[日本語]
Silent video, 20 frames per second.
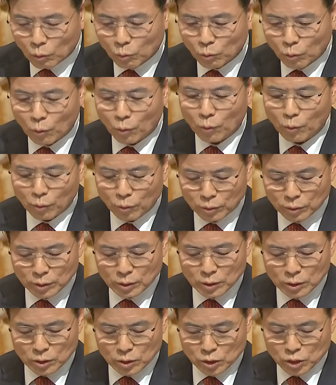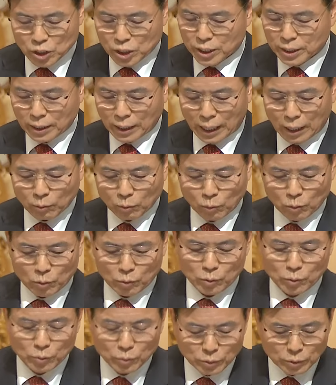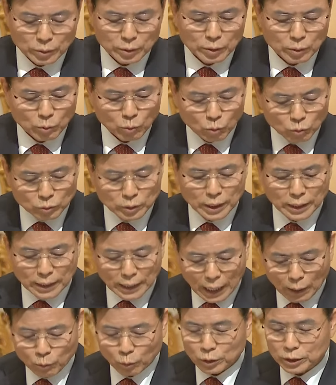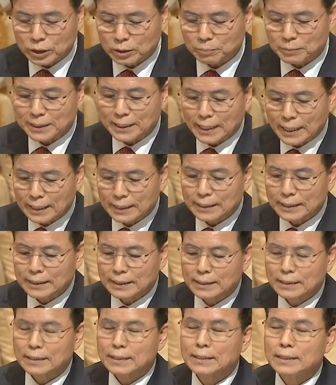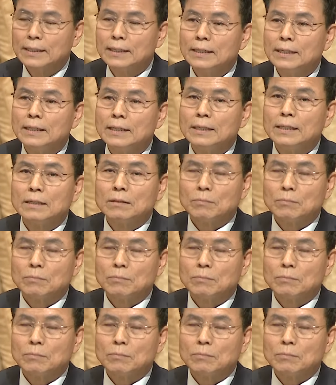強く積極的に信仰を守るように諭しています